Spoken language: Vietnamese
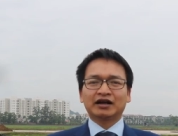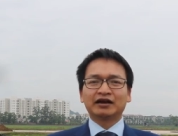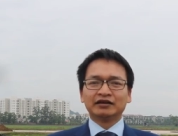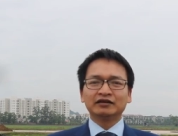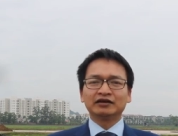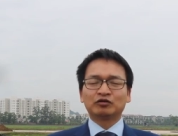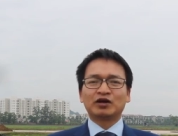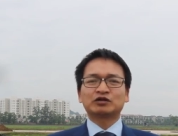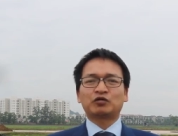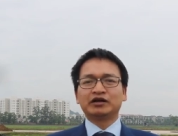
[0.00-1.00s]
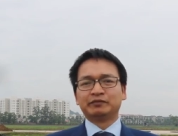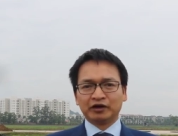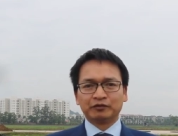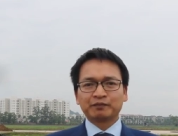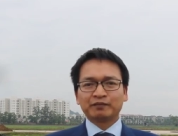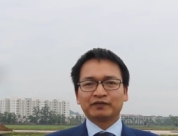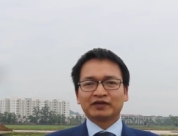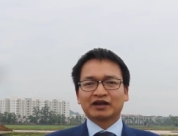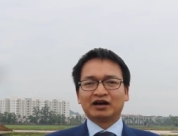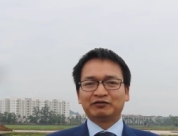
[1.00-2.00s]
các kiến thức liên quan qua email.
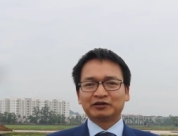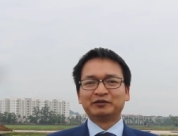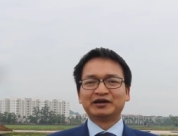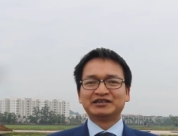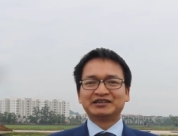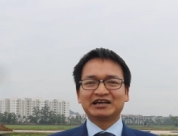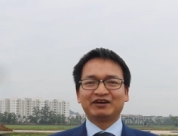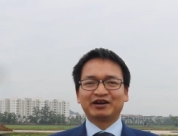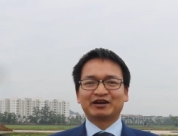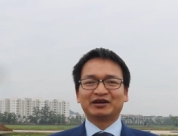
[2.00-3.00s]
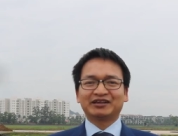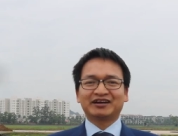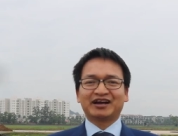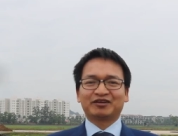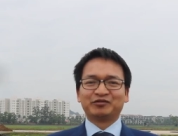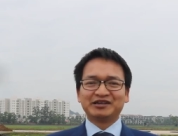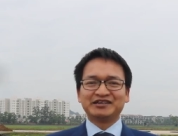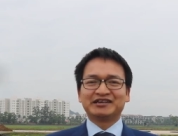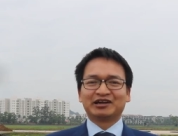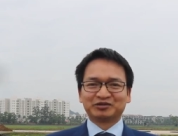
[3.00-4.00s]
Phạm Thành Biên xin chào và hẹn gặp lại tất cả quý
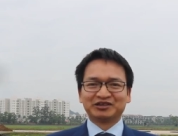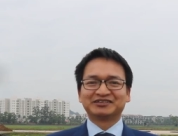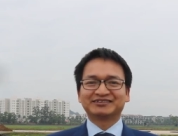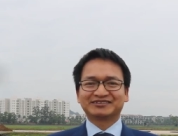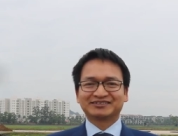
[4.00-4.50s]
chị nhà đầu tư.